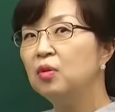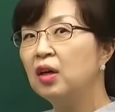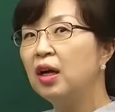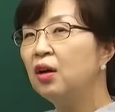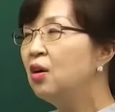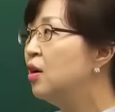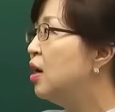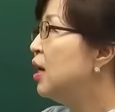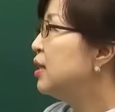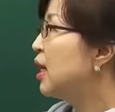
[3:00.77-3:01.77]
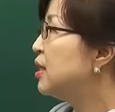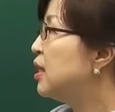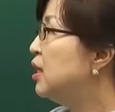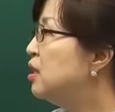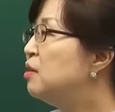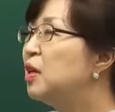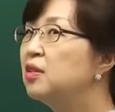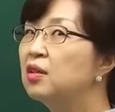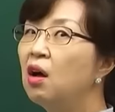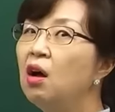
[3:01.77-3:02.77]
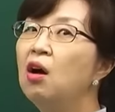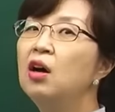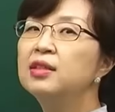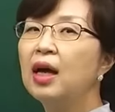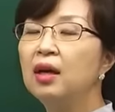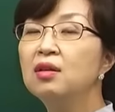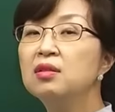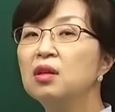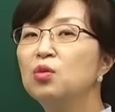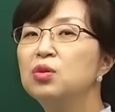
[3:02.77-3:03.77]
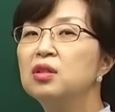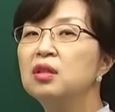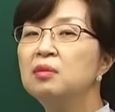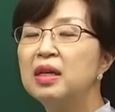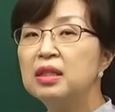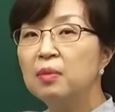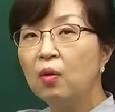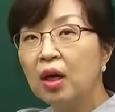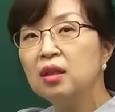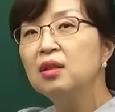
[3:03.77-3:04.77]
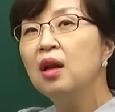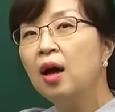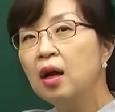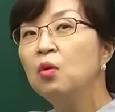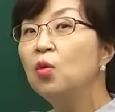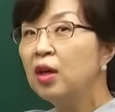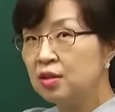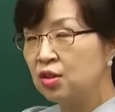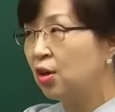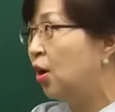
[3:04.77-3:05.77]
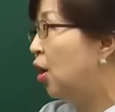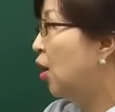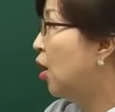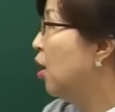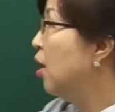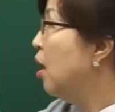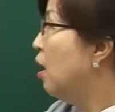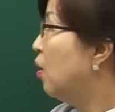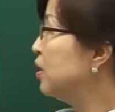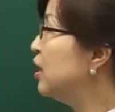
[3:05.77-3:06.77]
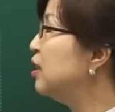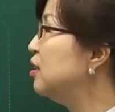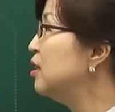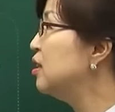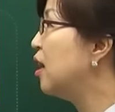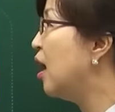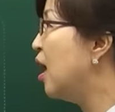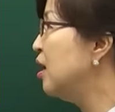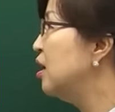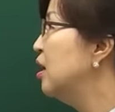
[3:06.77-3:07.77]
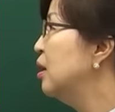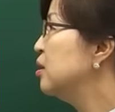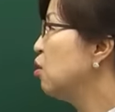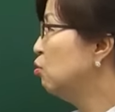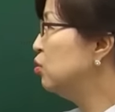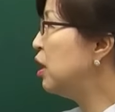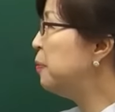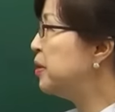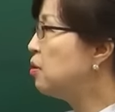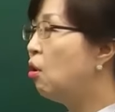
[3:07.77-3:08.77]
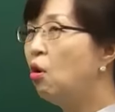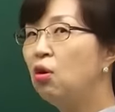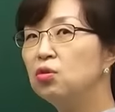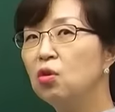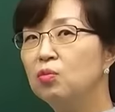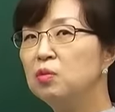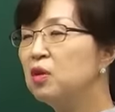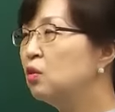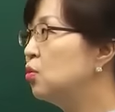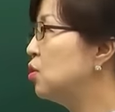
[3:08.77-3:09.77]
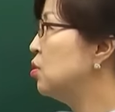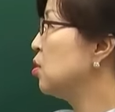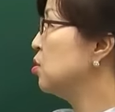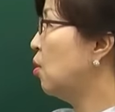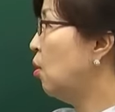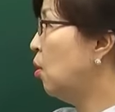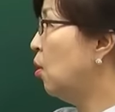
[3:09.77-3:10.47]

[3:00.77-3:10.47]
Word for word: 볼까요? 다시 읽으면서 자연스러운지를 마지막 확인을 하라고 했죠. 어디 가는 길이야? 정문 앞에서 점심 약속이 있어서